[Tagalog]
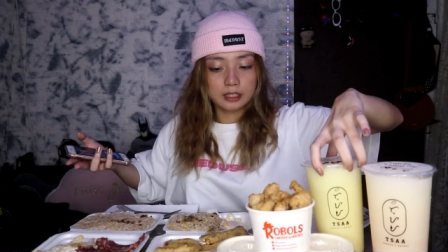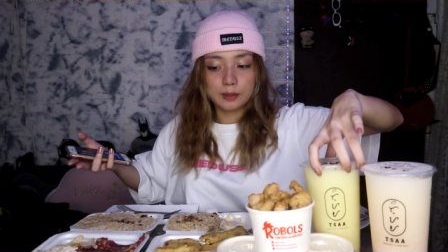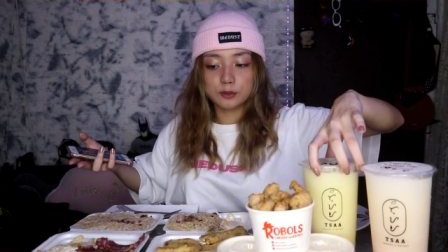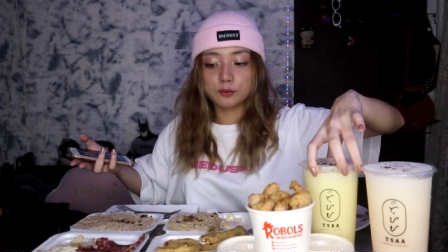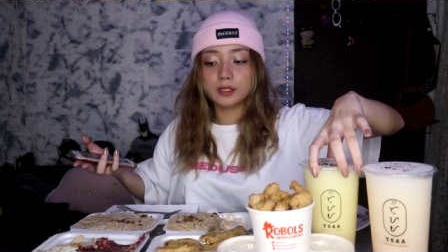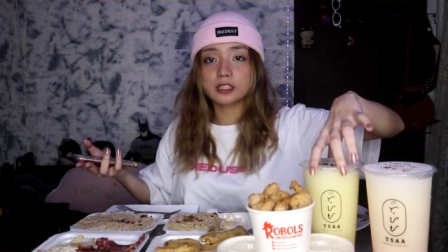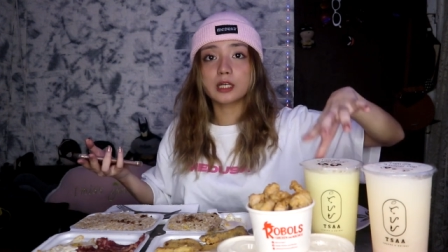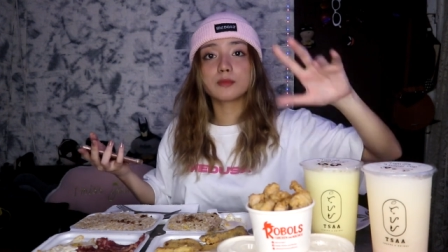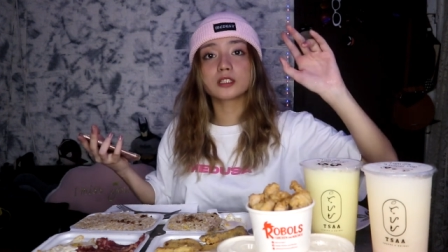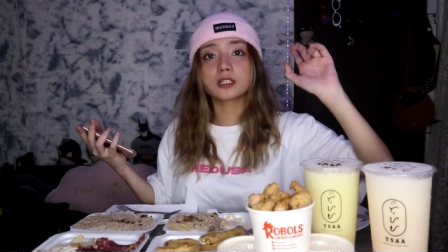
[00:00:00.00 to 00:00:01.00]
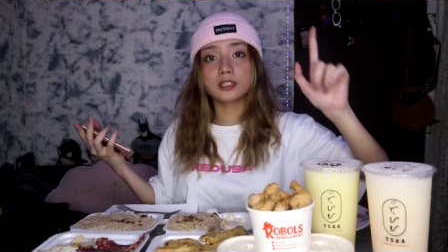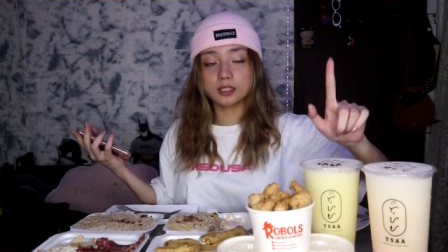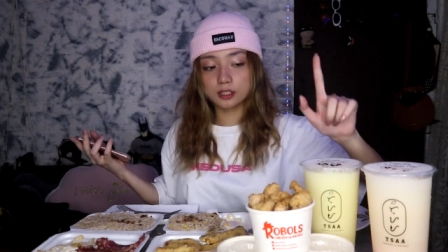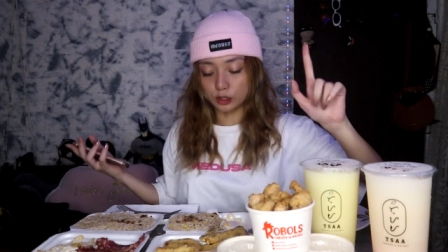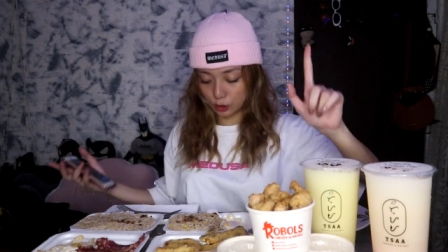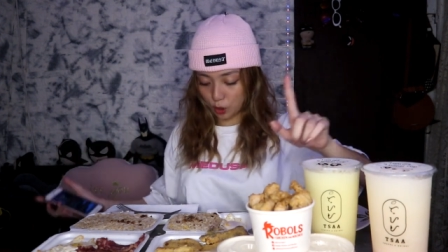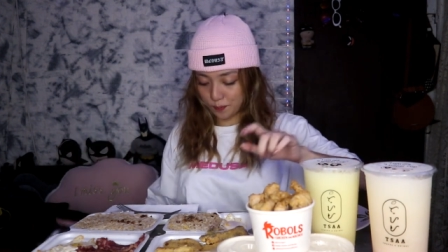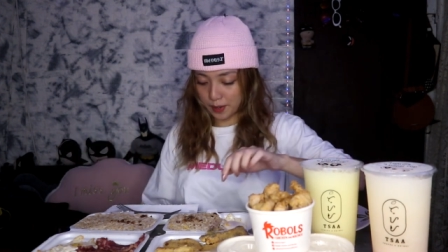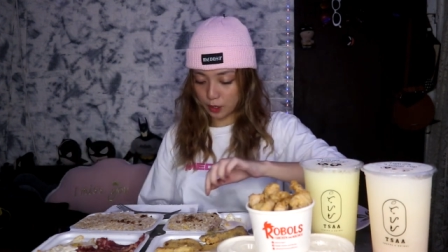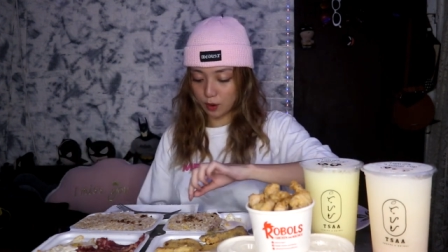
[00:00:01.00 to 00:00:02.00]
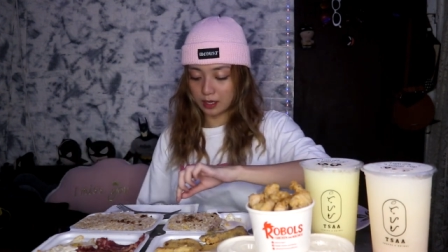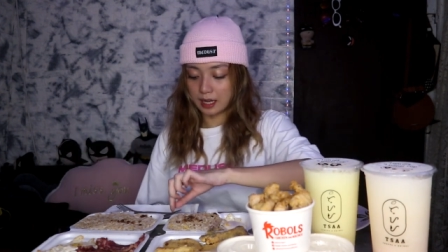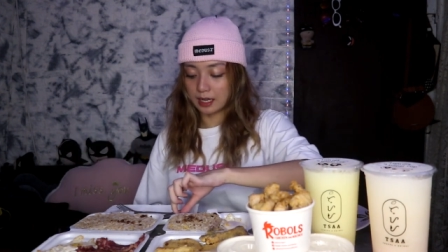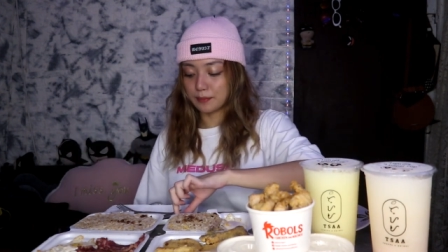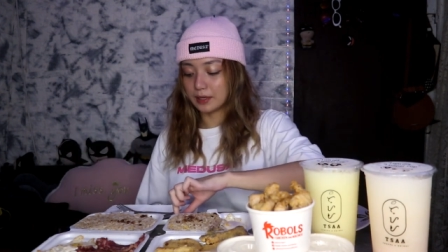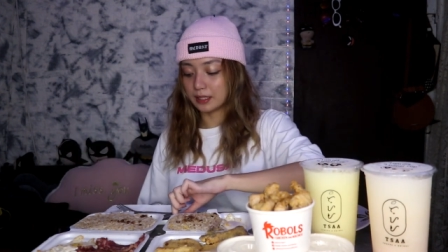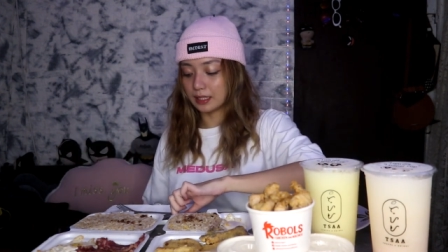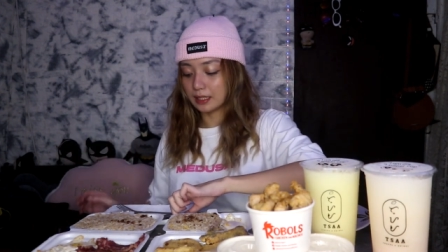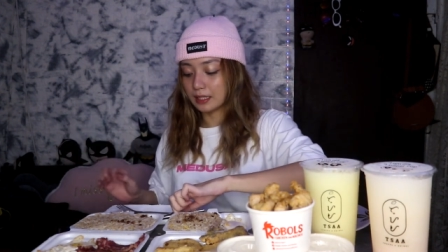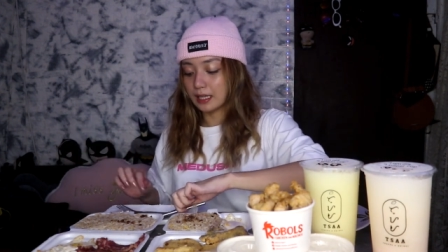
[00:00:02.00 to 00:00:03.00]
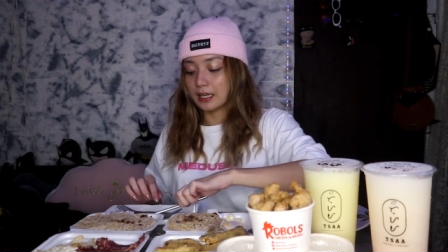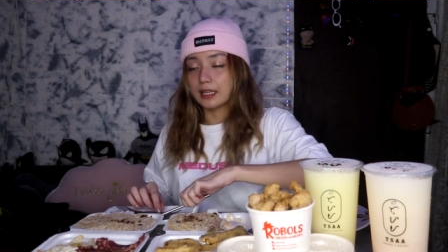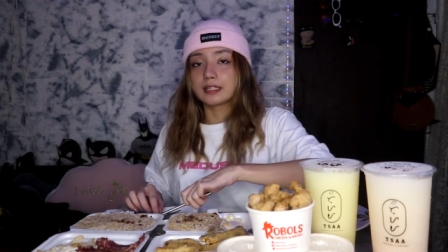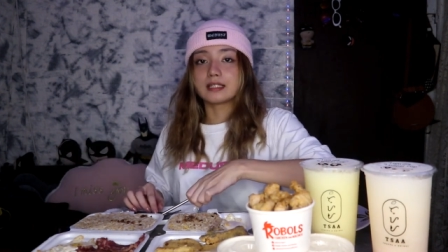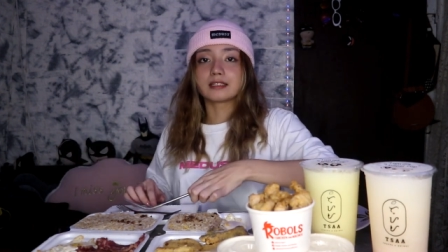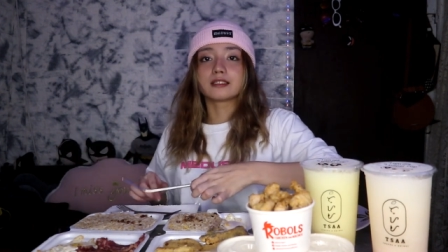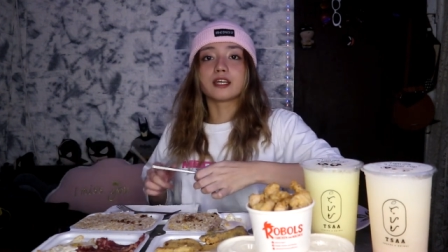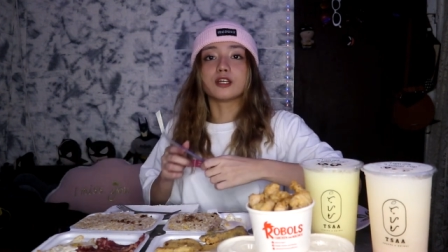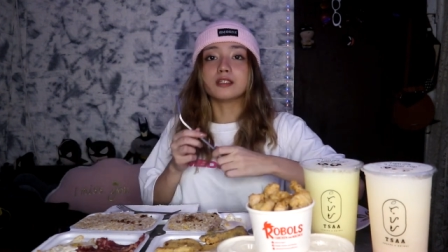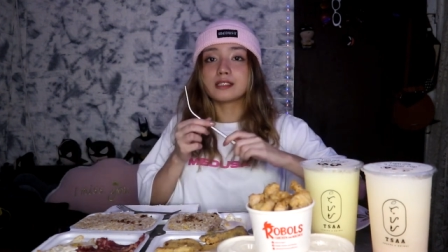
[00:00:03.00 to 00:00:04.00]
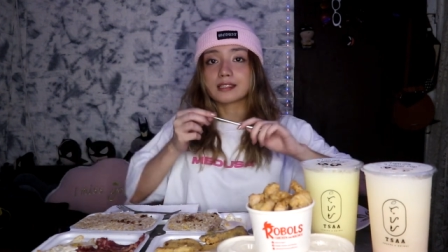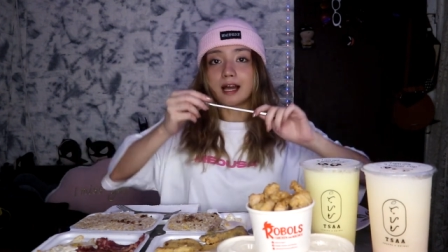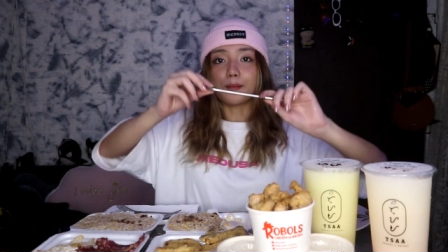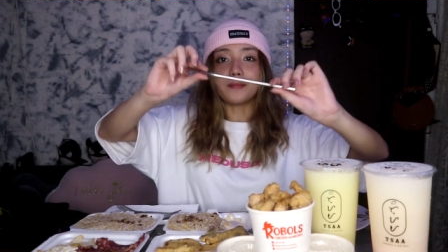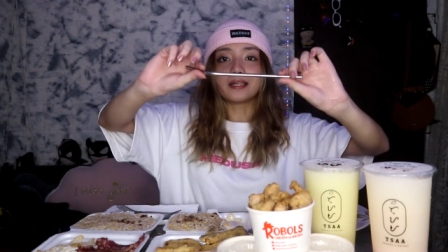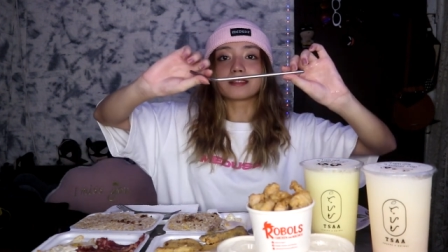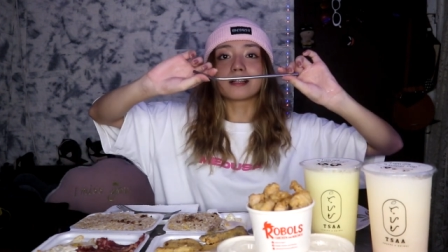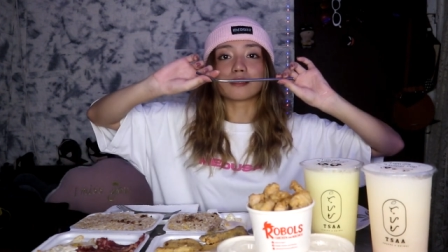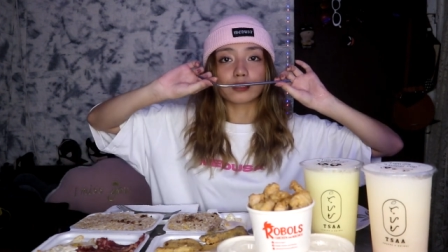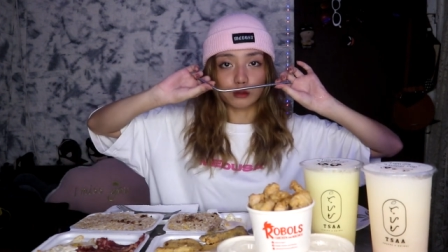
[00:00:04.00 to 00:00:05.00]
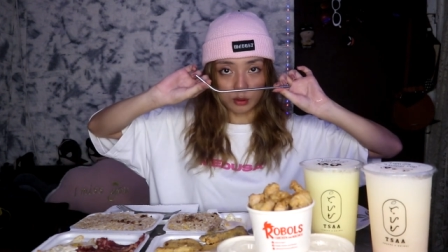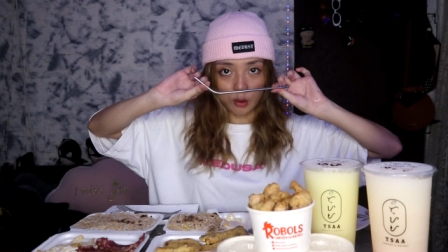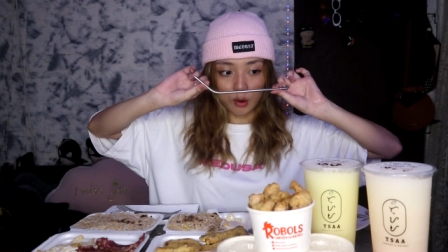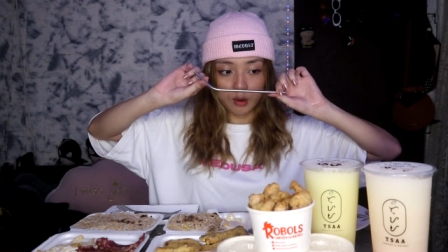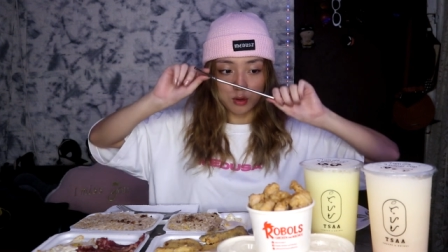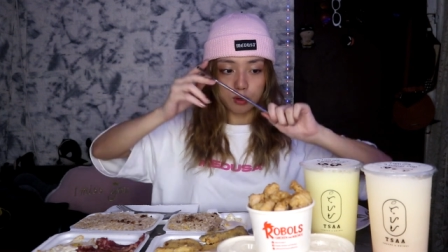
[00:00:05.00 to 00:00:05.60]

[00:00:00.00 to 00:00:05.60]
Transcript: Tapos, may kasama siya ding straw, pero ang gagamitin natin ngayon is ang metal straw.